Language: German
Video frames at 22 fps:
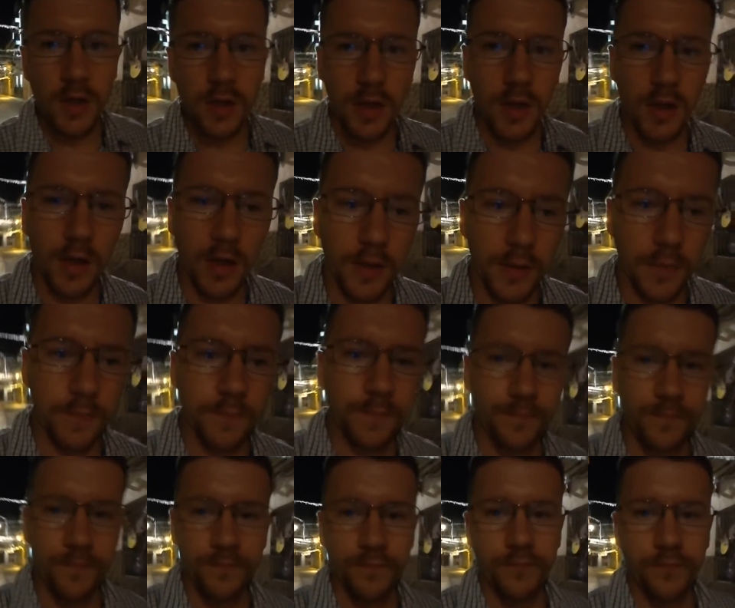
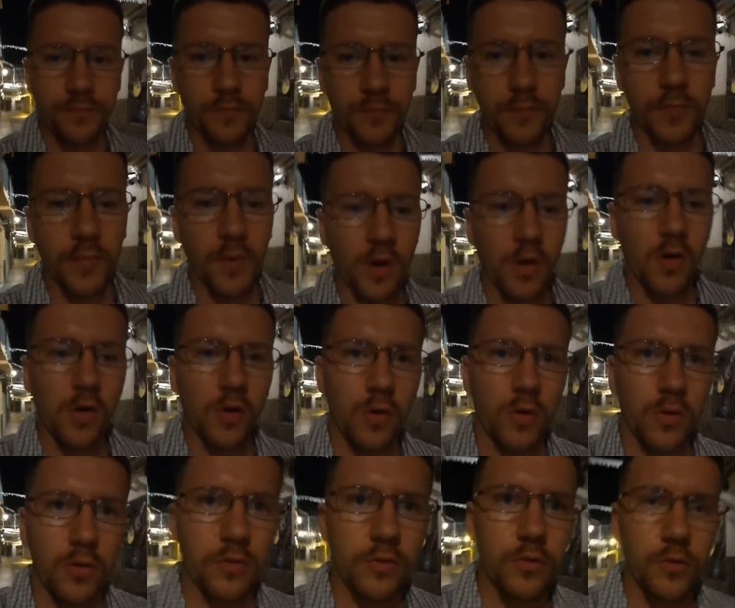Ähm,
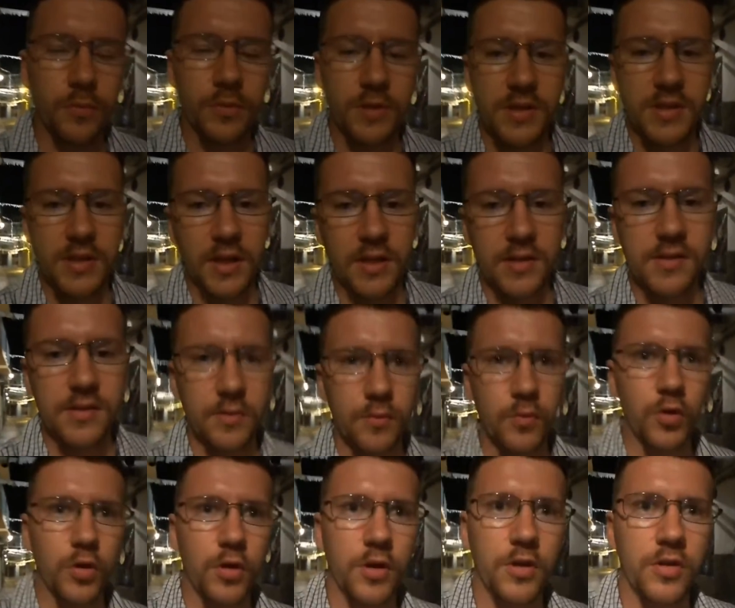und um das Ganze
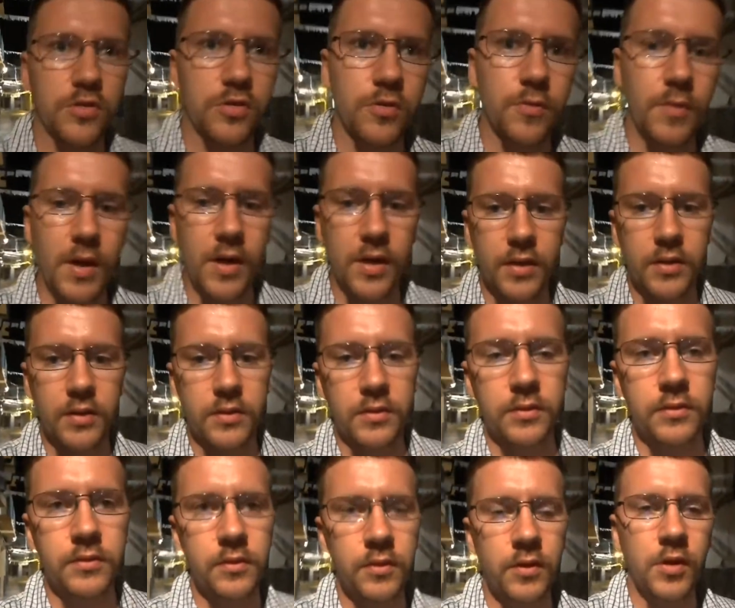möglich zu machen,
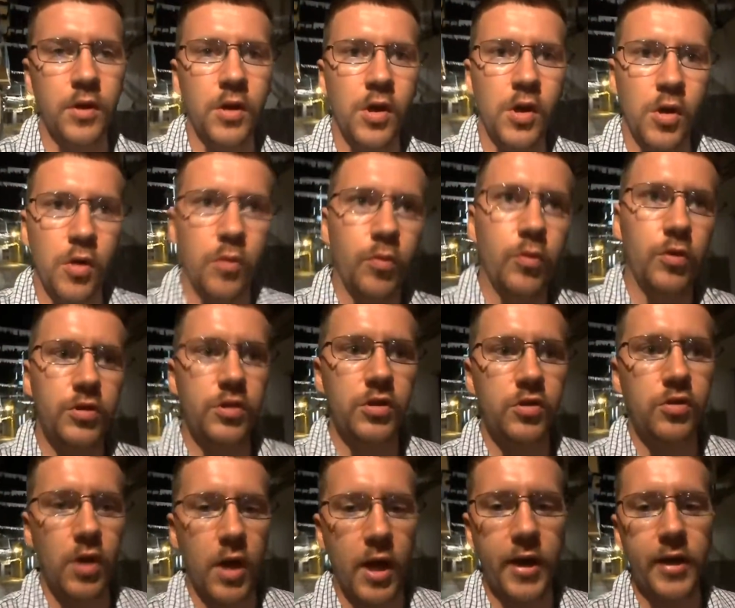muss ich
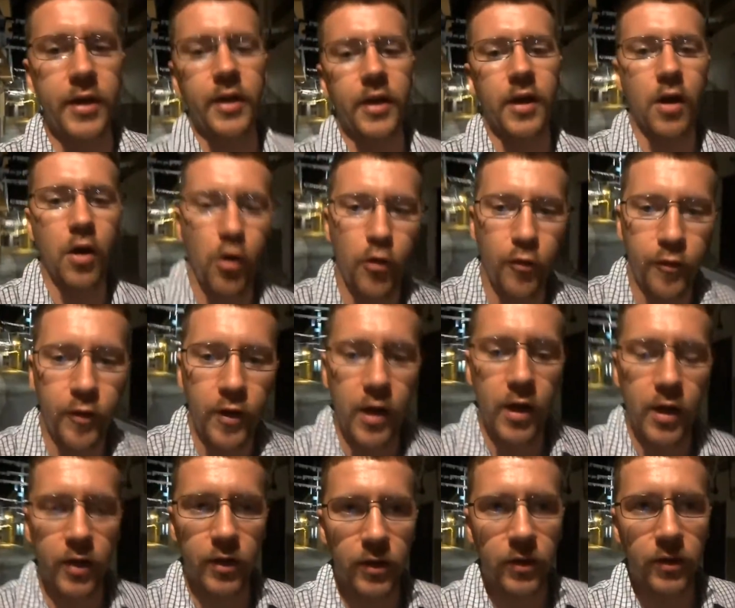so einige
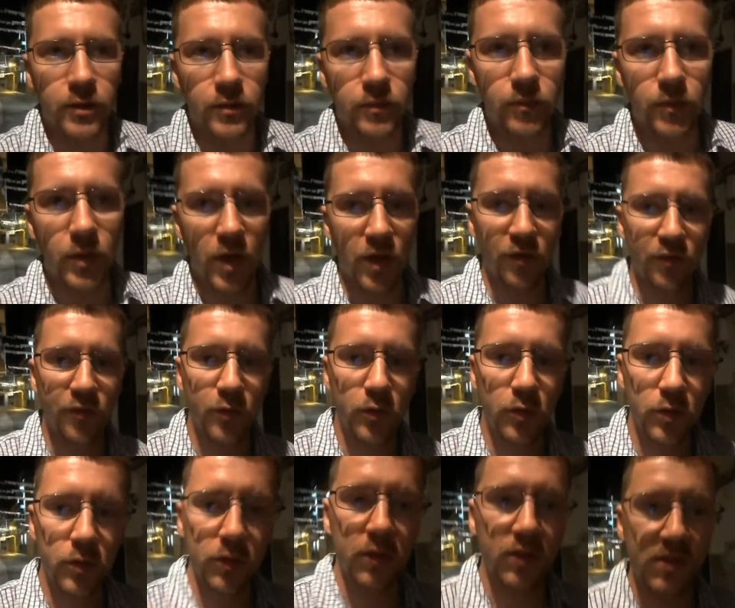Auflagen
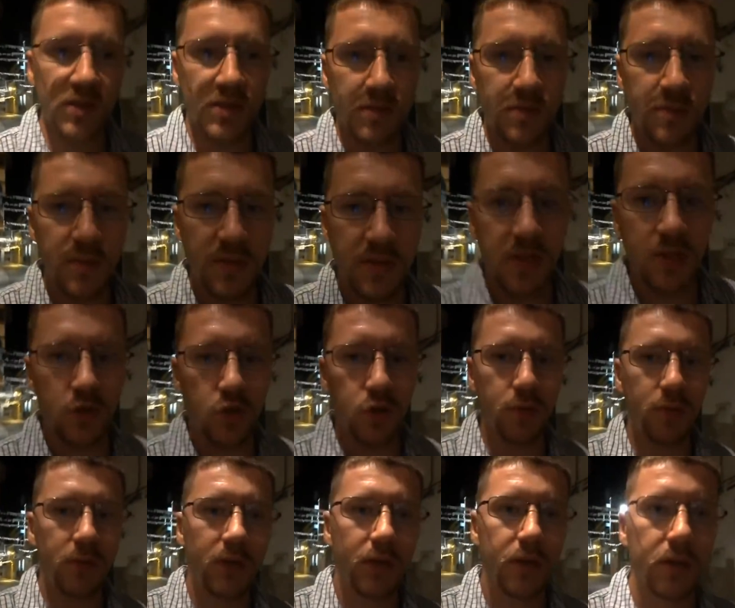erfüllen. Das ist ein bisschen
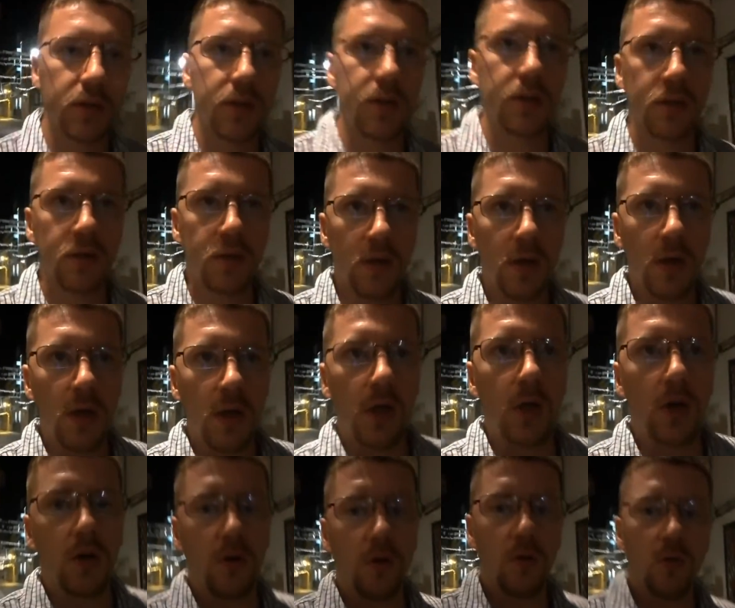schwierig.
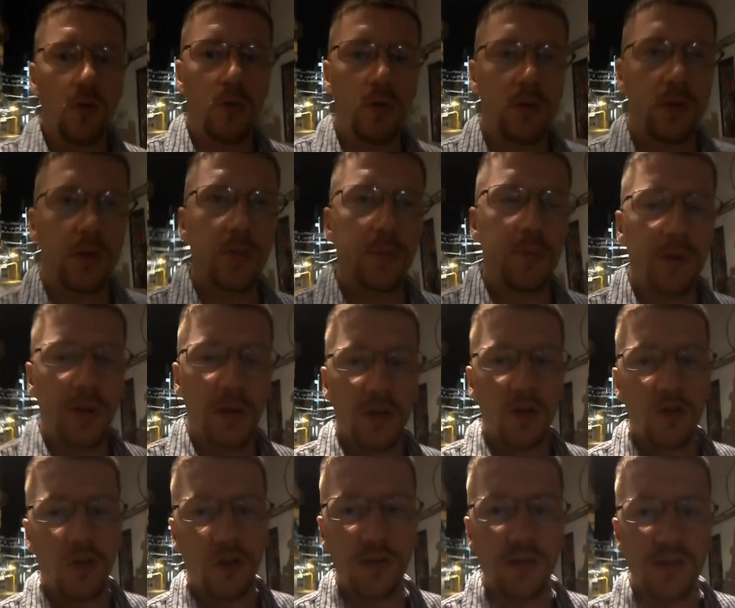Und ich bin jetzt
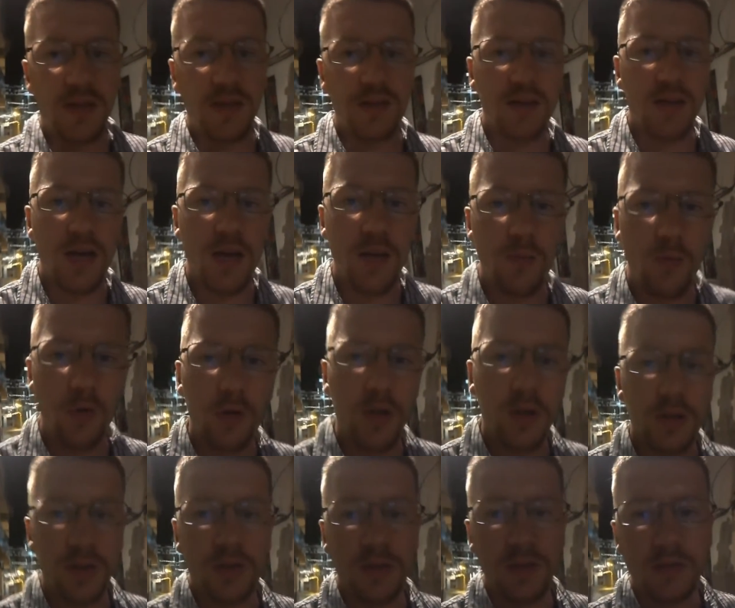schon seit drei
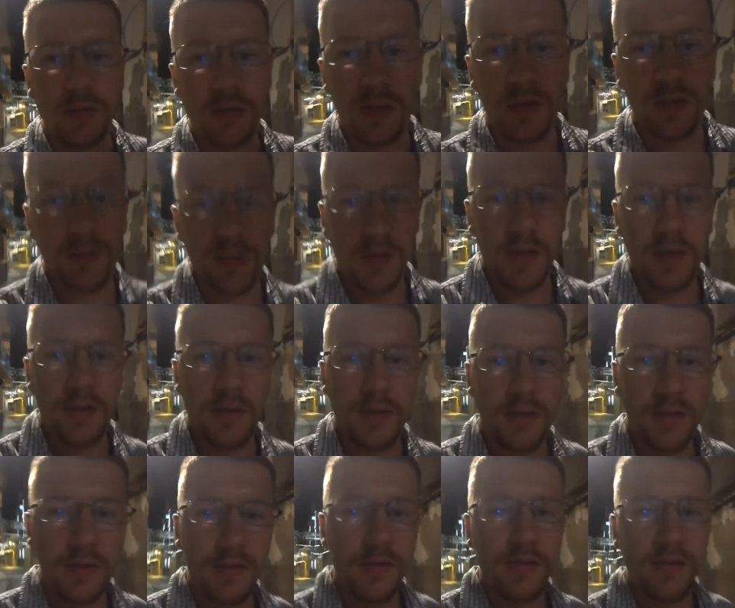Monaten da dran,
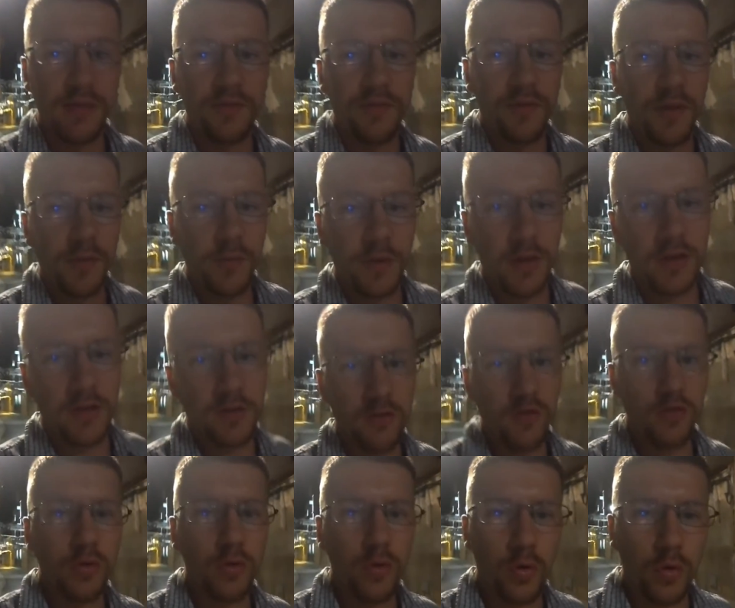diese Firma
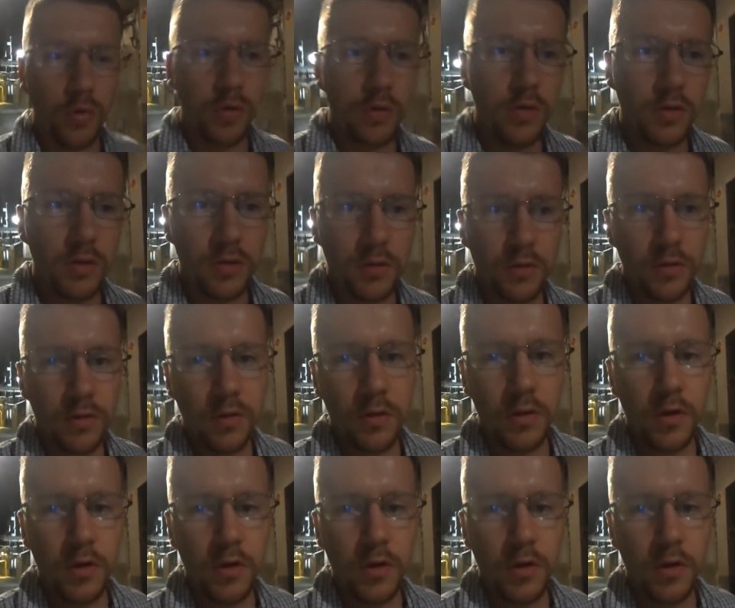zu gründen.